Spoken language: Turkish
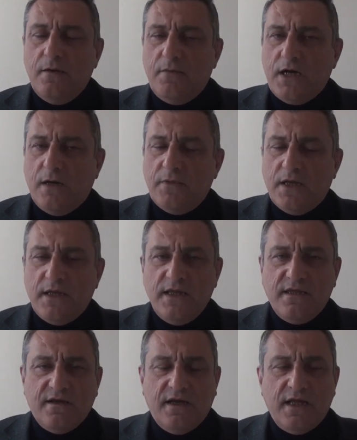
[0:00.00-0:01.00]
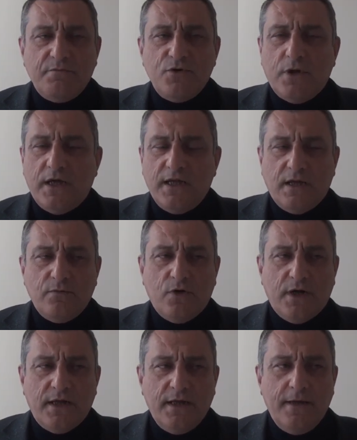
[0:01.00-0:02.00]
bakamlara da intikal etmiş olaylar bu
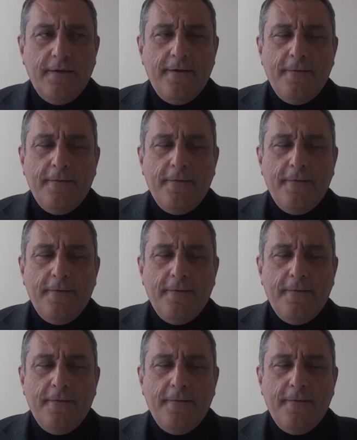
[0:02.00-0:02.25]
arada.